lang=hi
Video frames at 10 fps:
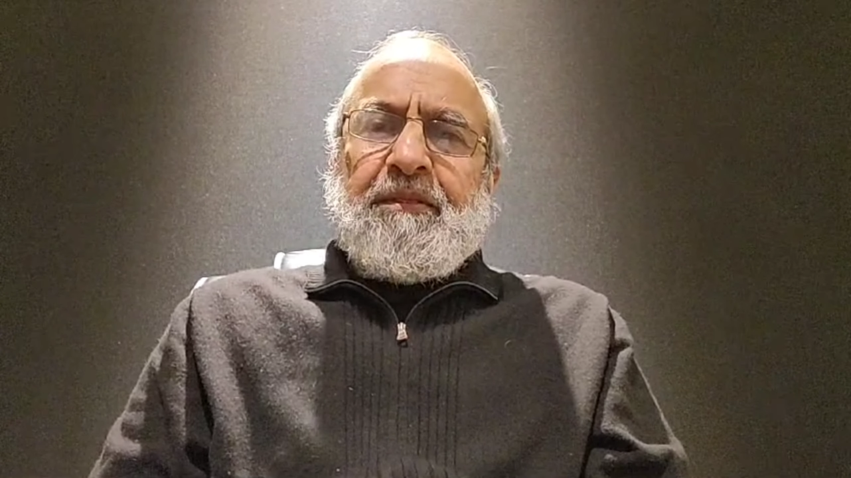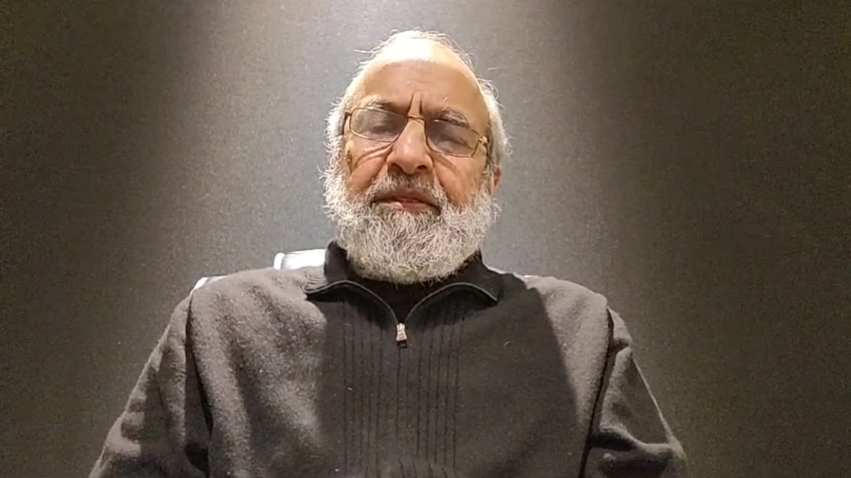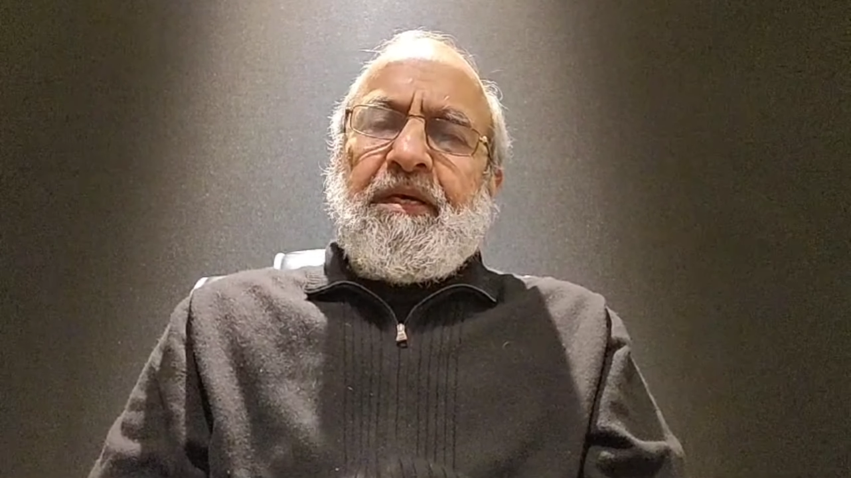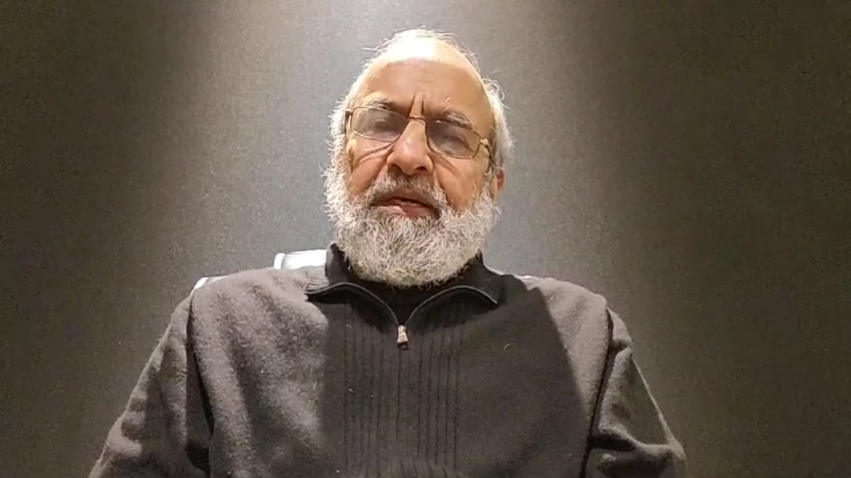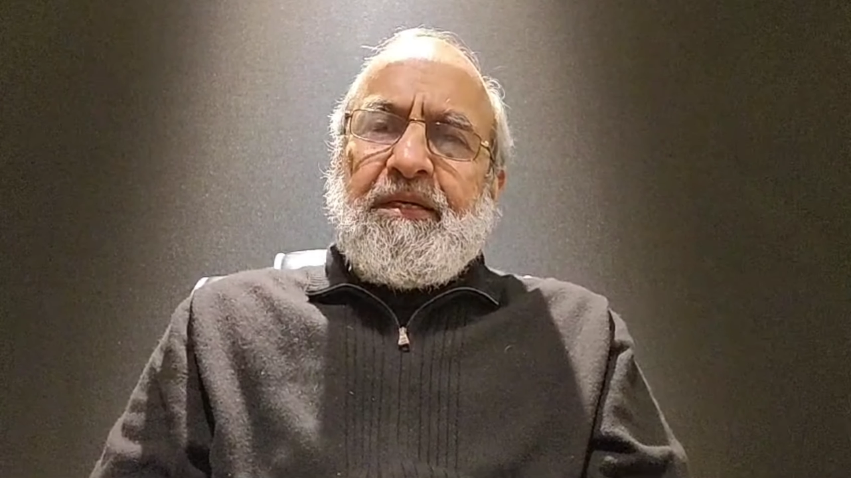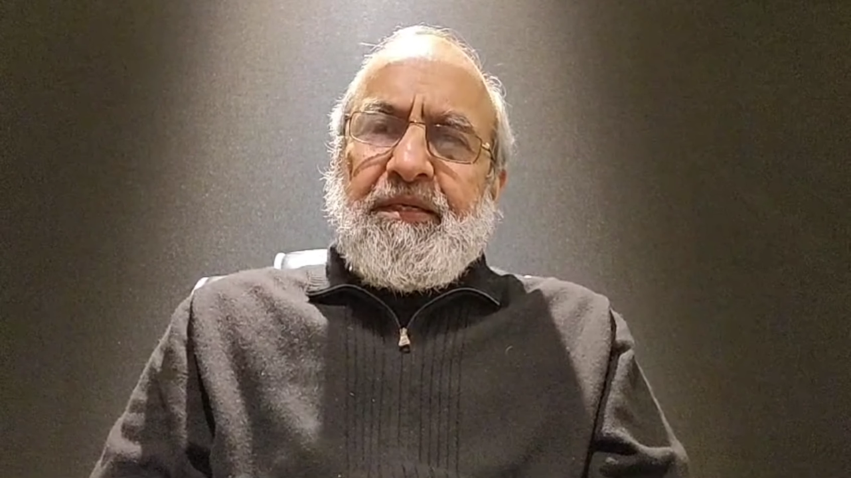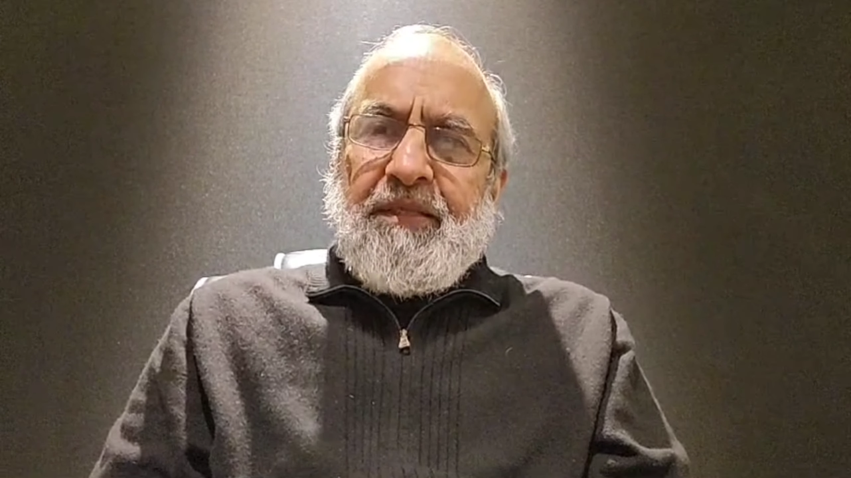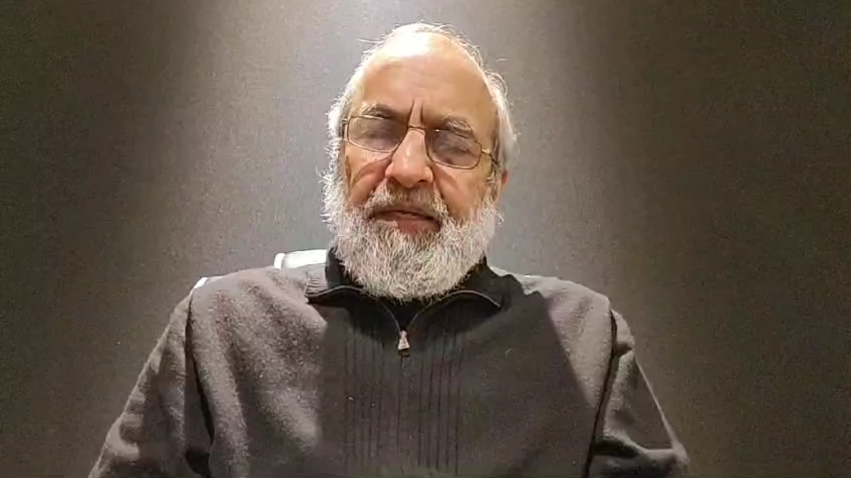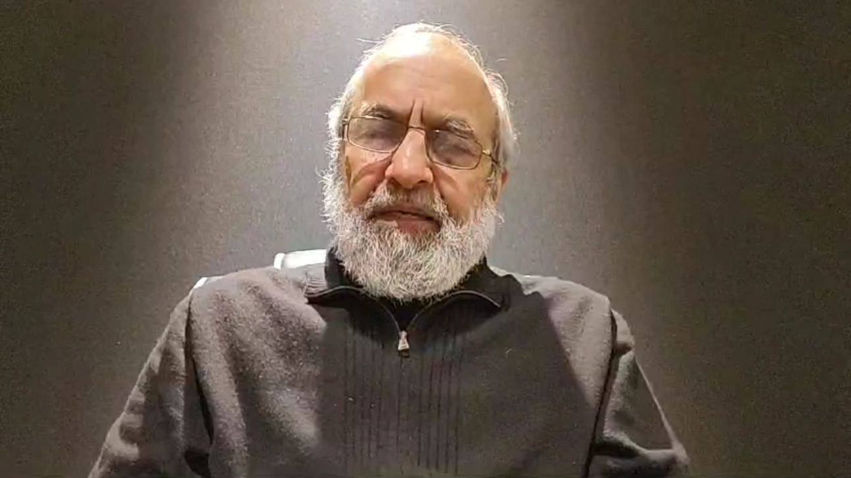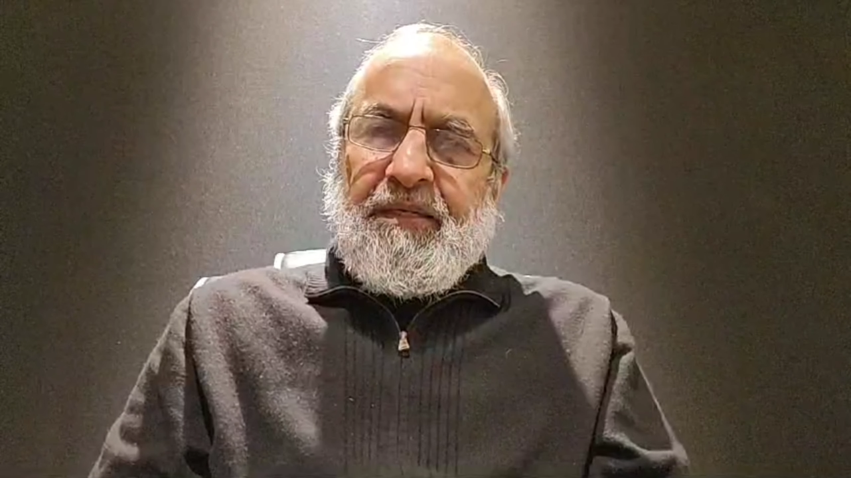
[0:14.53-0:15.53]
जहाँ अल्लाह
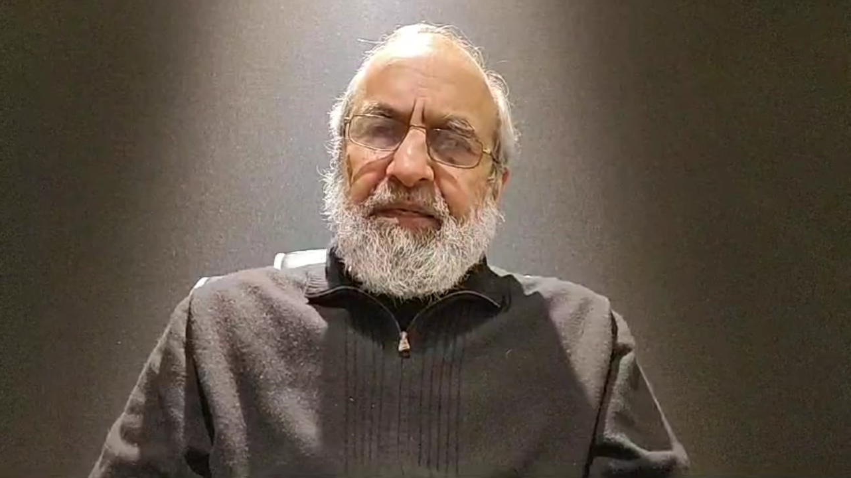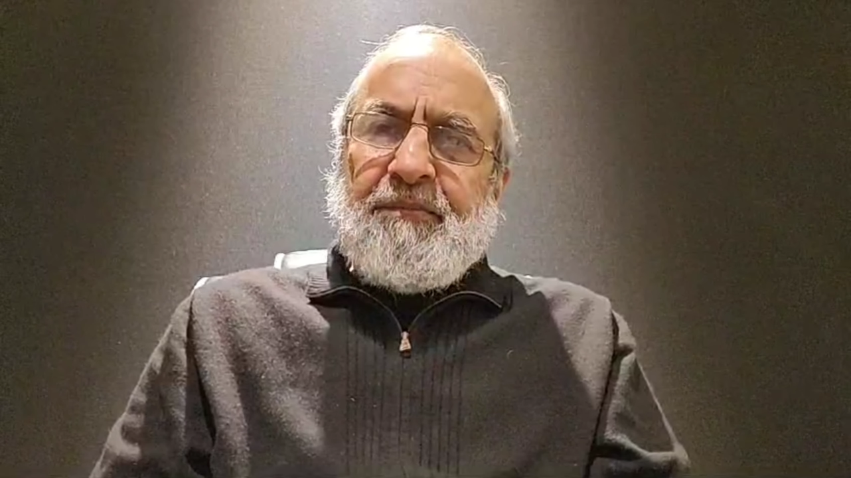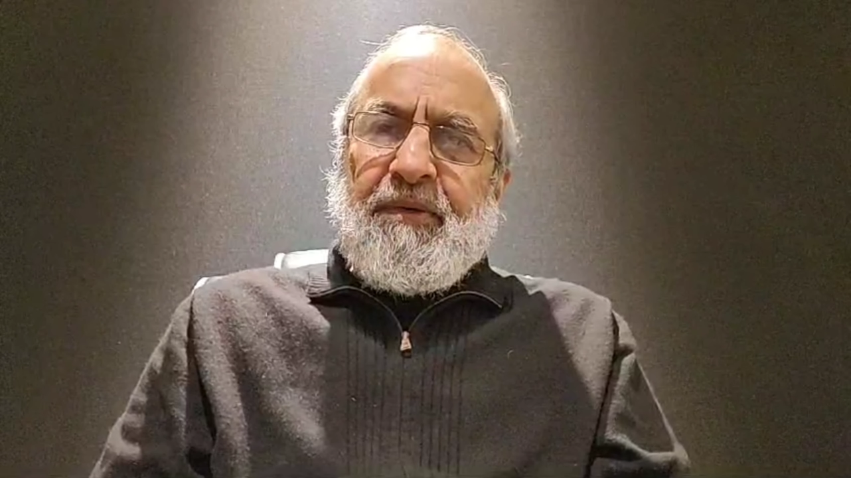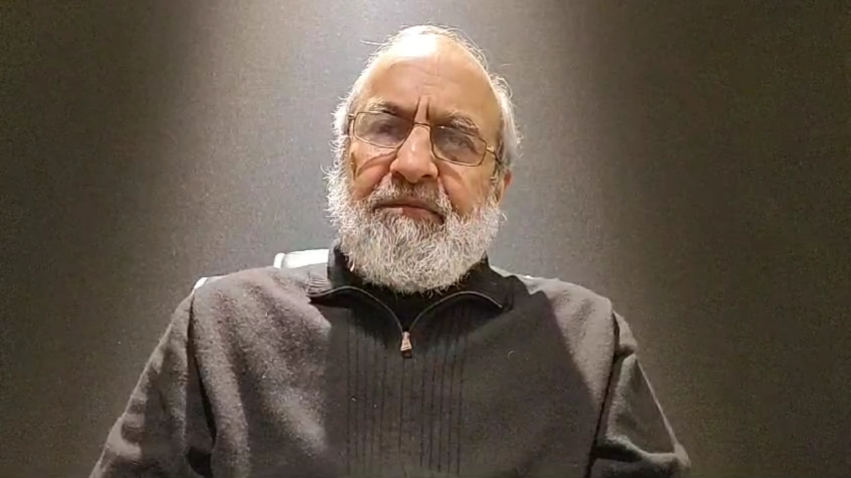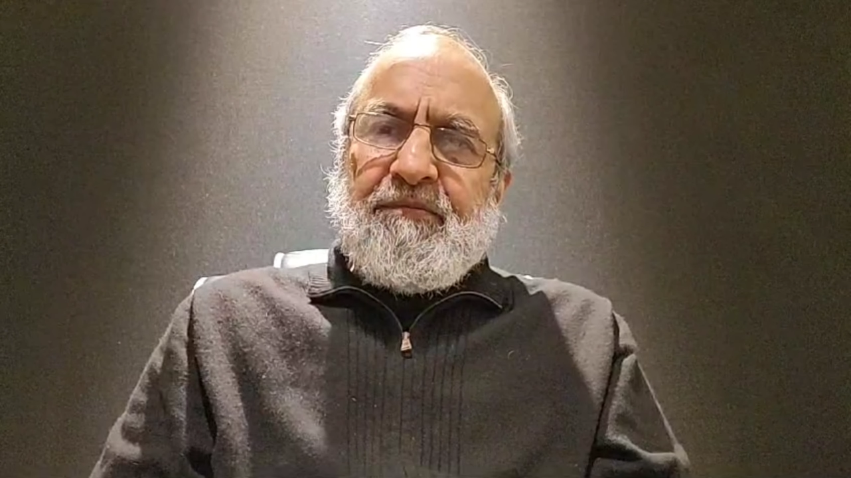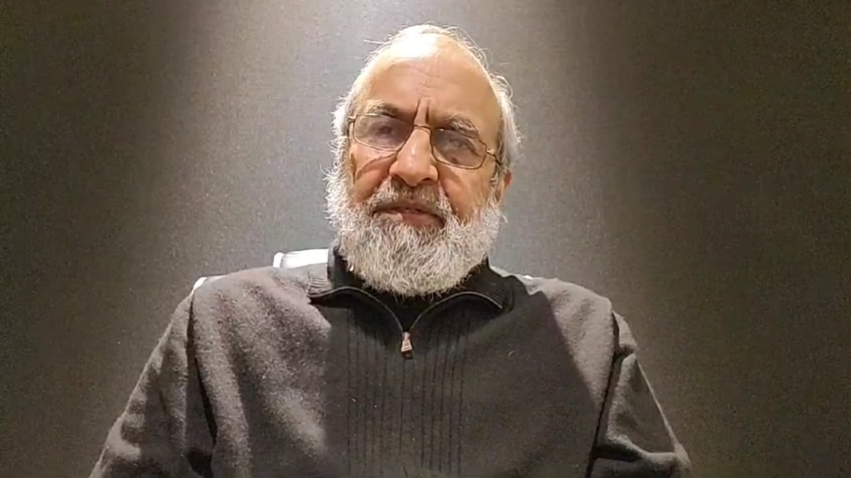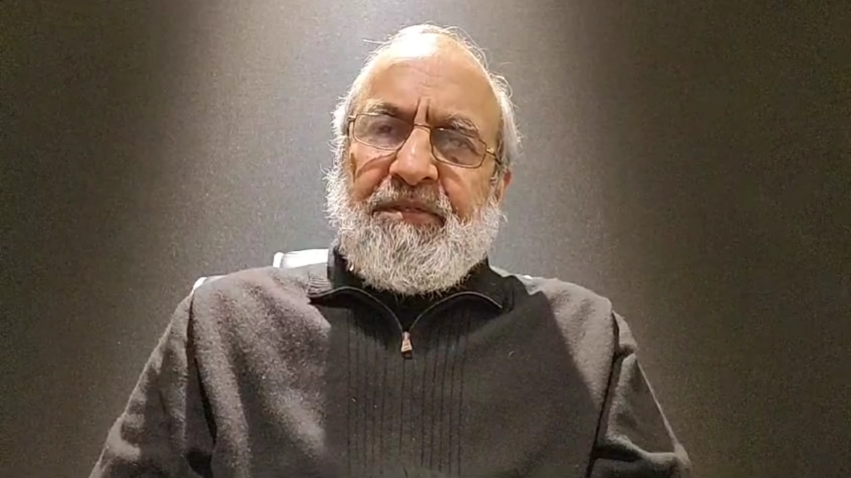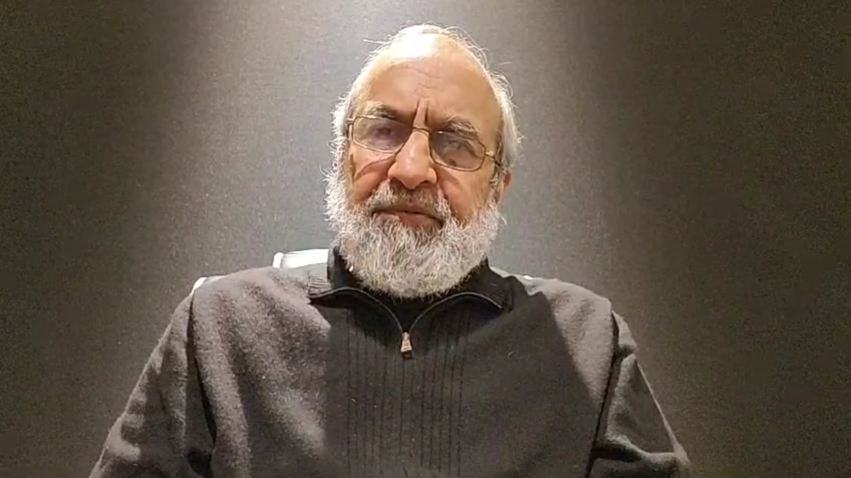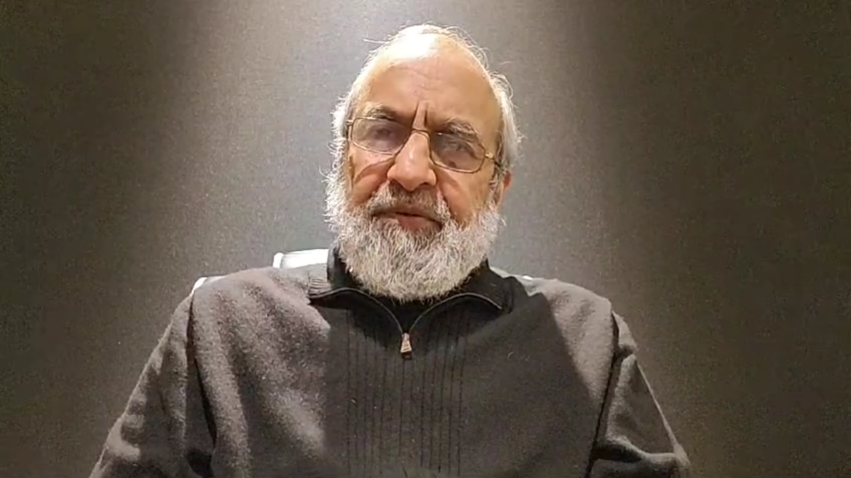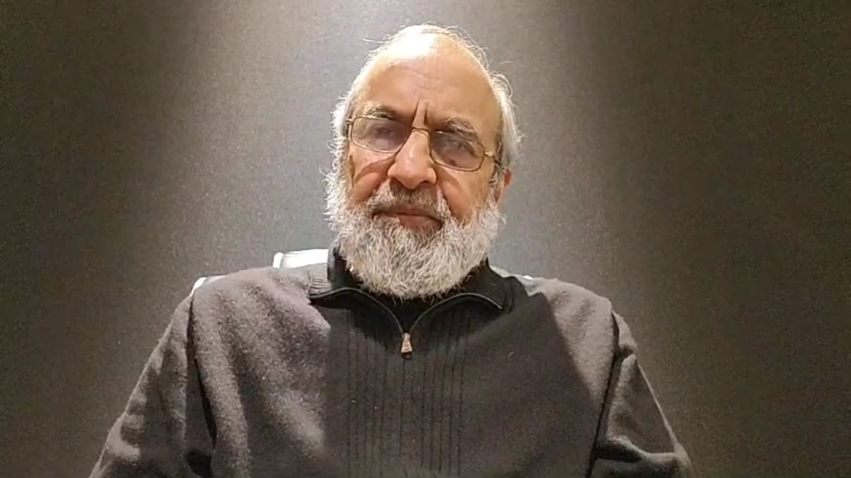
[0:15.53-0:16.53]
ताला ने ये बात वाज
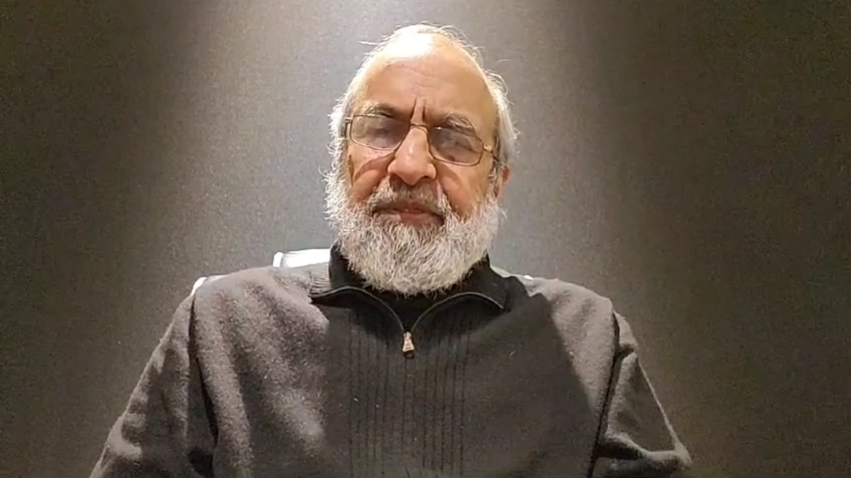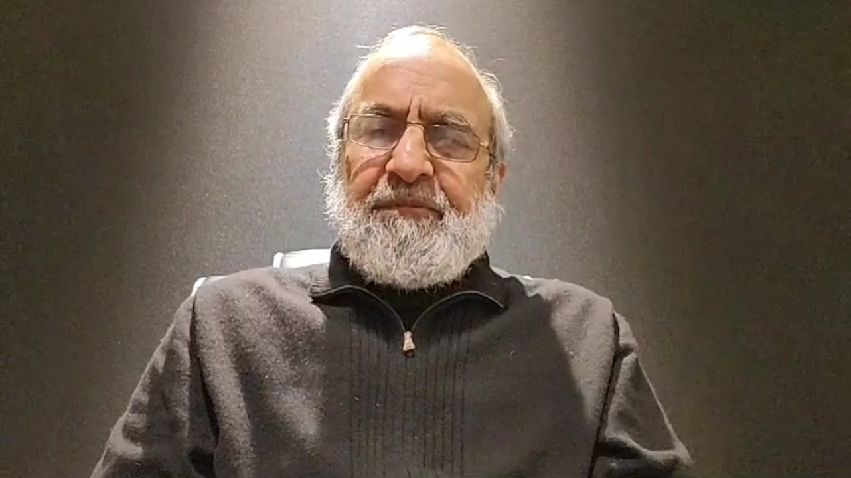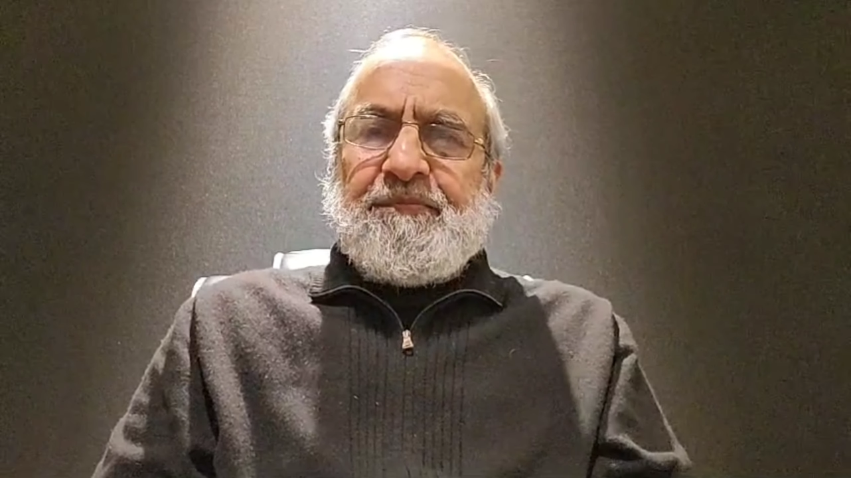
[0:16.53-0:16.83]
फरमाई